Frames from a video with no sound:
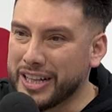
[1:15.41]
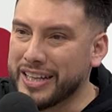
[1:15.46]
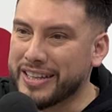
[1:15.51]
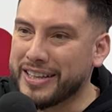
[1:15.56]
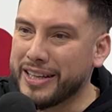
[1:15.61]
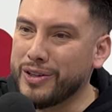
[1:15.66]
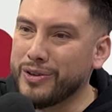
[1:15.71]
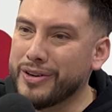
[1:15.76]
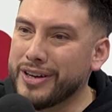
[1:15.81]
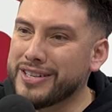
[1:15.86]
el
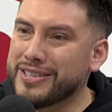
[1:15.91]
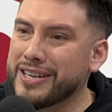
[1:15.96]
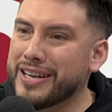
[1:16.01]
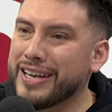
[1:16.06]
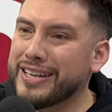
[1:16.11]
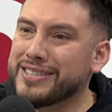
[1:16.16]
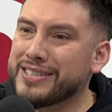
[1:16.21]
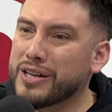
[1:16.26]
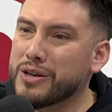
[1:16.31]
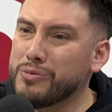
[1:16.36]
estilo.
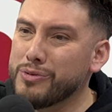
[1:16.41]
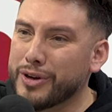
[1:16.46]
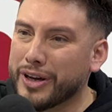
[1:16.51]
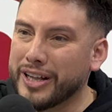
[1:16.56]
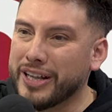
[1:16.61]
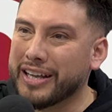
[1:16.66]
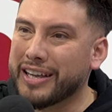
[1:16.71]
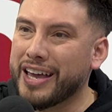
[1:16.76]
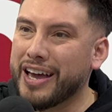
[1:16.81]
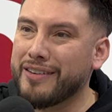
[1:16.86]
Ese, como
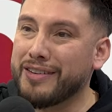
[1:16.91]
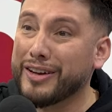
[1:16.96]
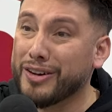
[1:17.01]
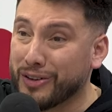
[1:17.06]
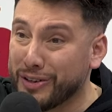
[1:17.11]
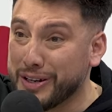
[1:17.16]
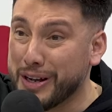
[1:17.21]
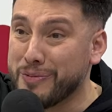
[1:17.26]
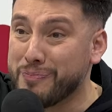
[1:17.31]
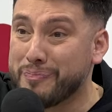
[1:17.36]
que le queda bien
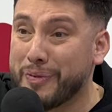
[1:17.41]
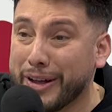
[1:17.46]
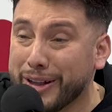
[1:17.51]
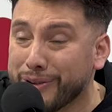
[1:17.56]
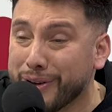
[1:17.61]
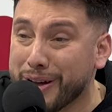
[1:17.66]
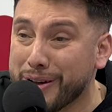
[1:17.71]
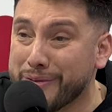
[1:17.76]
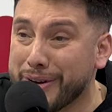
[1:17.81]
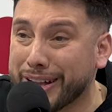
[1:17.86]
con el
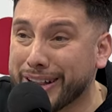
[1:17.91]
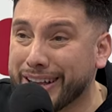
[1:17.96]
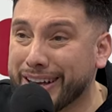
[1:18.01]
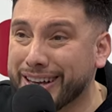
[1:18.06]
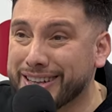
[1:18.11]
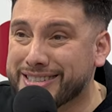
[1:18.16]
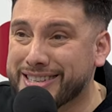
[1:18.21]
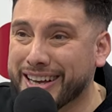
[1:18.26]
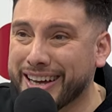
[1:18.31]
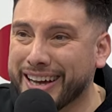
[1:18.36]
pelo. Además
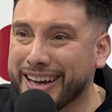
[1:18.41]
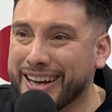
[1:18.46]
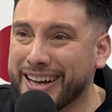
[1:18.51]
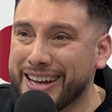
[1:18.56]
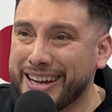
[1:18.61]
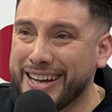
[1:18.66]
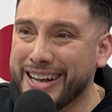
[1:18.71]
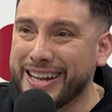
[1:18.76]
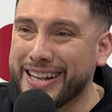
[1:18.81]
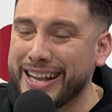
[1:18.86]
le hace
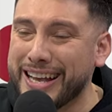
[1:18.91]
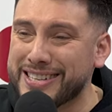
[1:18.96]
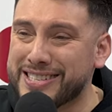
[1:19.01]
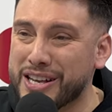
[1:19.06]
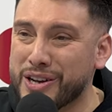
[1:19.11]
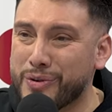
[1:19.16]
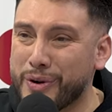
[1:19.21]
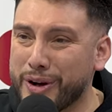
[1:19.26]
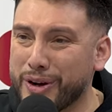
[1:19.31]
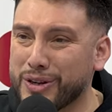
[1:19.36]
le
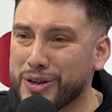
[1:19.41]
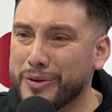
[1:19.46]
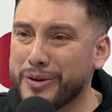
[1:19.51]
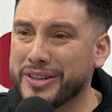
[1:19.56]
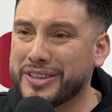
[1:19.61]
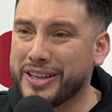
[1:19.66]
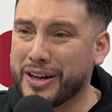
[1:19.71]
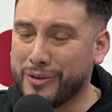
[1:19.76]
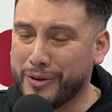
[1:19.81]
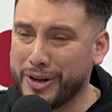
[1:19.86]
hace juego,
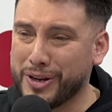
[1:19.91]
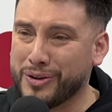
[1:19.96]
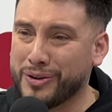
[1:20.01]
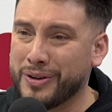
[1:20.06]
no, está bueno.